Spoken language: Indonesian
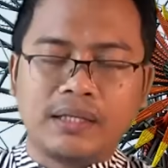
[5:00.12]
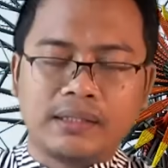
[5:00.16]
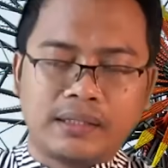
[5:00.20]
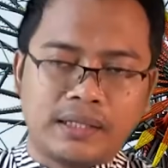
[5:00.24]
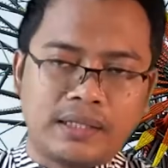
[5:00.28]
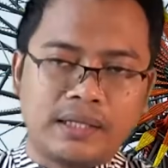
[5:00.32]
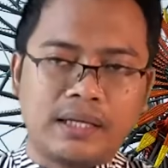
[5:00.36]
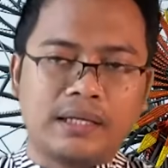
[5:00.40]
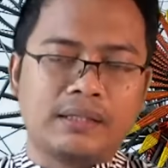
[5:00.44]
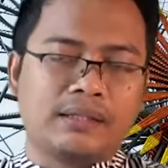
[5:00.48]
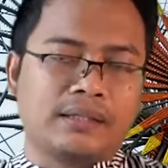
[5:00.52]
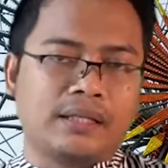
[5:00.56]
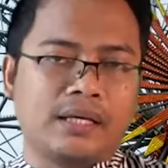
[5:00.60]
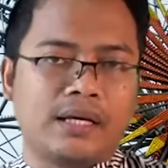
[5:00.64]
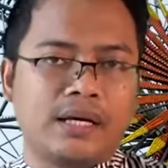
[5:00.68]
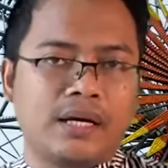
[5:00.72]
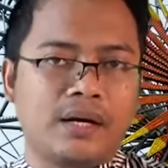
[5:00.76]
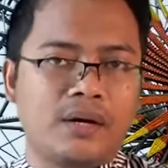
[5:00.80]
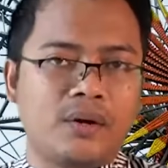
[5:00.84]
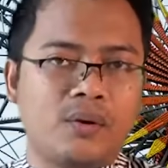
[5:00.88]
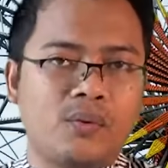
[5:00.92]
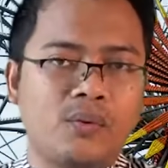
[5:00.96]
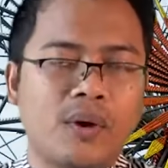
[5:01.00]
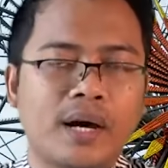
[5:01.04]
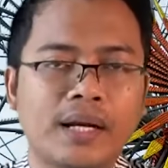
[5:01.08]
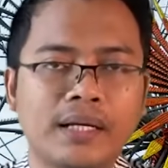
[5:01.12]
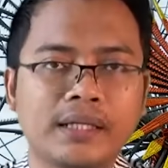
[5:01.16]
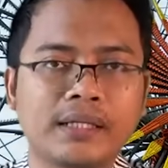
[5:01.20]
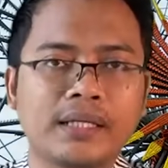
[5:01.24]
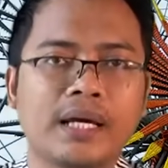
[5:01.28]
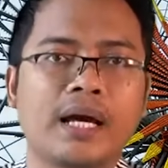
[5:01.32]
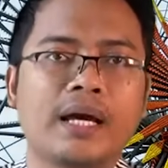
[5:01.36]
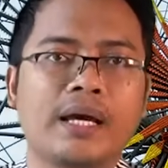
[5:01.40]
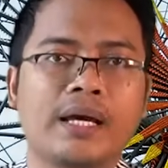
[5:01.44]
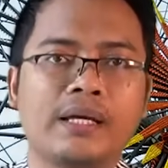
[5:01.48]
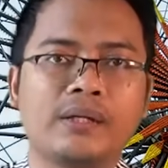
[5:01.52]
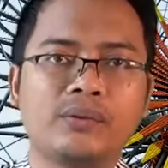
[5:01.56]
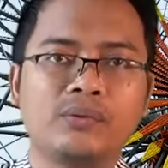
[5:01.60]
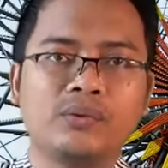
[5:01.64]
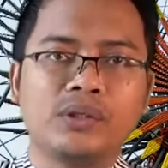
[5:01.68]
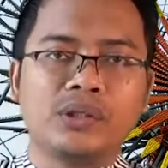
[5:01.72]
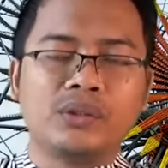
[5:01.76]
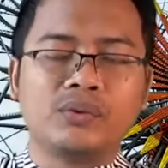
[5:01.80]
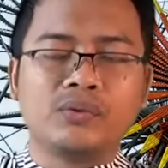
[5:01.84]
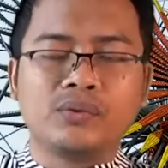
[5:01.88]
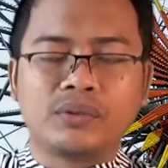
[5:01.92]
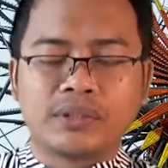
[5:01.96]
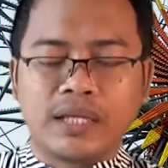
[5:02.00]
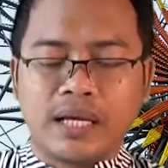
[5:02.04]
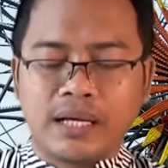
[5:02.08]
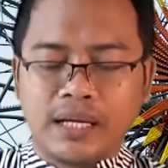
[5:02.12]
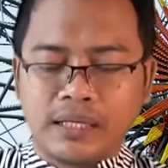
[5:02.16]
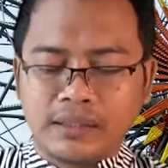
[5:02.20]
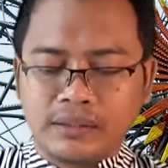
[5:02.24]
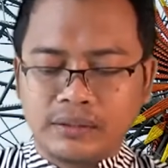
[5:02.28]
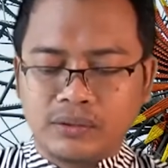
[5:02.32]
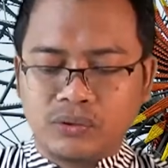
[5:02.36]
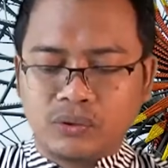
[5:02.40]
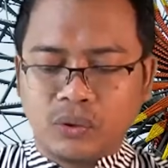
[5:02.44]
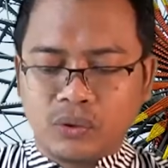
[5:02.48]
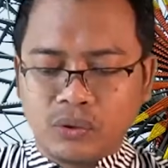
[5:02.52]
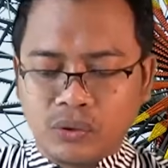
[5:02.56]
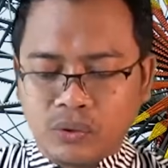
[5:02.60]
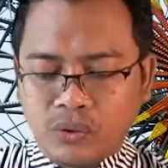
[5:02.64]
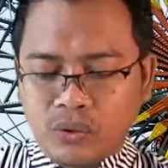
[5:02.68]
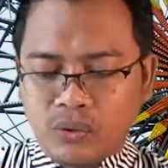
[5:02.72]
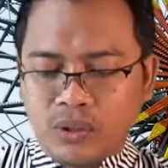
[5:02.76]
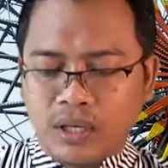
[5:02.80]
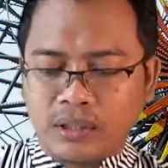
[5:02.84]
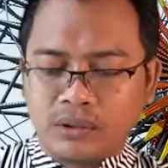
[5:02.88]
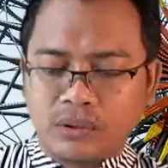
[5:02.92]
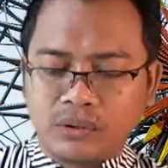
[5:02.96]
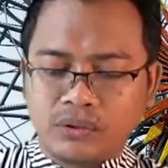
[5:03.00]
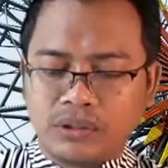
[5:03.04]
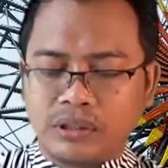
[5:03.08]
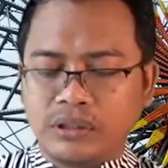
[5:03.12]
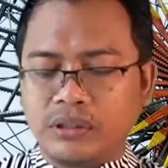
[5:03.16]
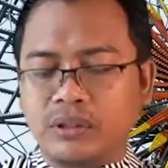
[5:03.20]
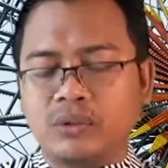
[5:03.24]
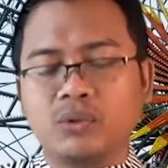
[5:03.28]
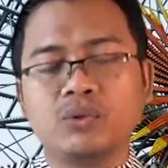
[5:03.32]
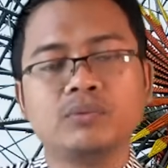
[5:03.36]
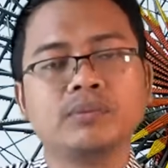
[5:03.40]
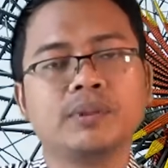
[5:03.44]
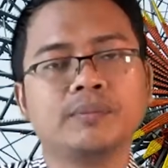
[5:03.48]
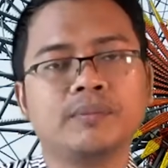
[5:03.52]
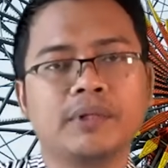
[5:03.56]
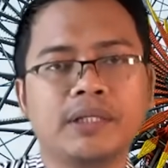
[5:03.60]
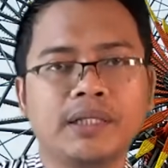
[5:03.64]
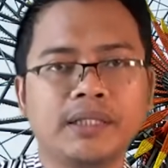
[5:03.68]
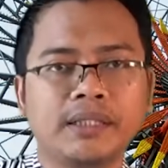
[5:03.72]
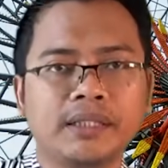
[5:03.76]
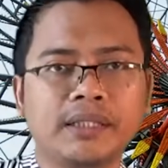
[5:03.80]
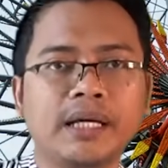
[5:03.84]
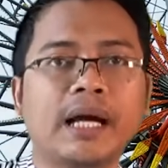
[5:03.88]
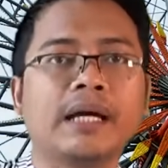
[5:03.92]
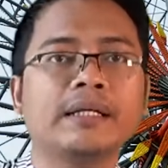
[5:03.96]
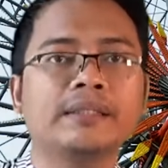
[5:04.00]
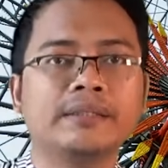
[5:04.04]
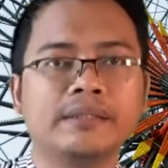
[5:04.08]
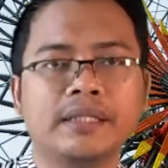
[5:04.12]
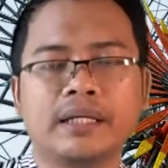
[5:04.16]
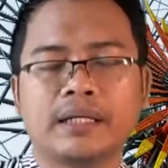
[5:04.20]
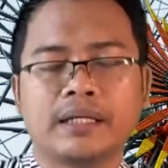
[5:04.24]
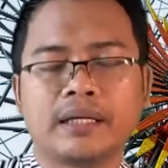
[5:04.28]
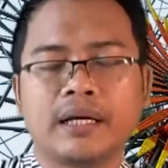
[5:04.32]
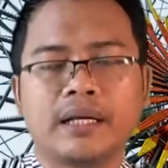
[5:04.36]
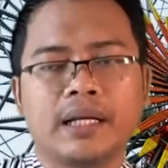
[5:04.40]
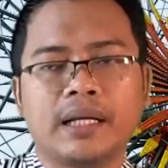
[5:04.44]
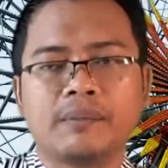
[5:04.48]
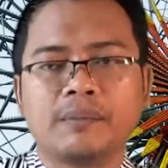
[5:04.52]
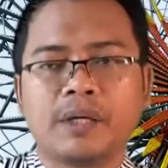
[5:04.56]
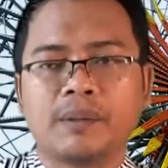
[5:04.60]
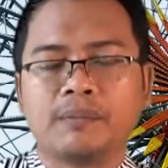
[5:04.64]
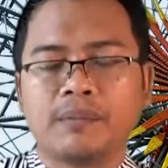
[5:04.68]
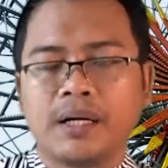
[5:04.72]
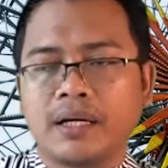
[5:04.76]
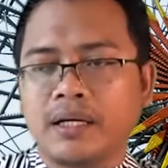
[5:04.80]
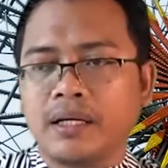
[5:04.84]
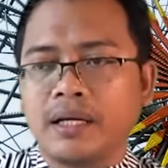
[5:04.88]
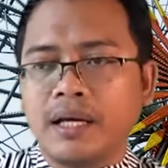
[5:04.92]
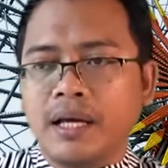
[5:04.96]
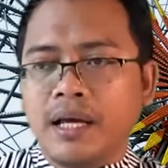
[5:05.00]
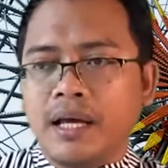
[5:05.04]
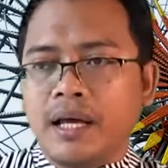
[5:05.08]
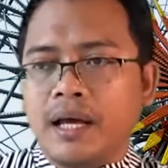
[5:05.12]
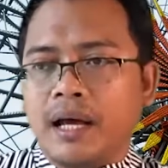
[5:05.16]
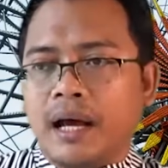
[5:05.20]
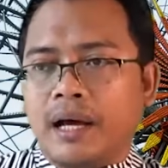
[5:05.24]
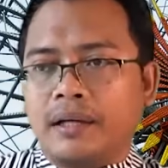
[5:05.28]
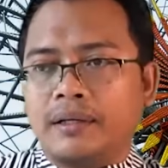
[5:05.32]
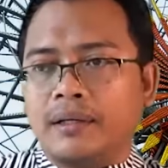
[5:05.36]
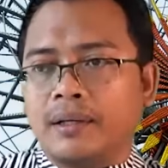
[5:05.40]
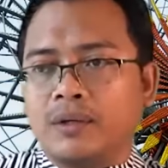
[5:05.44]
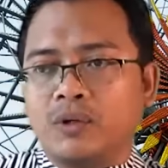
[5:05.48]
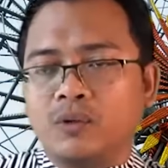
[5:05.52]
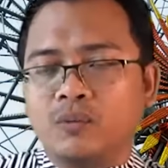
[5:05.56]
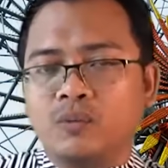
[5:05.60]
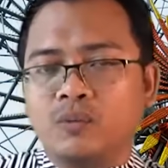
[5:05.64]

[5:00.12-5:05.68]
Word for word: data-data warga NU itu sangat condong atau cenderung memilih Ganjar karena memang ada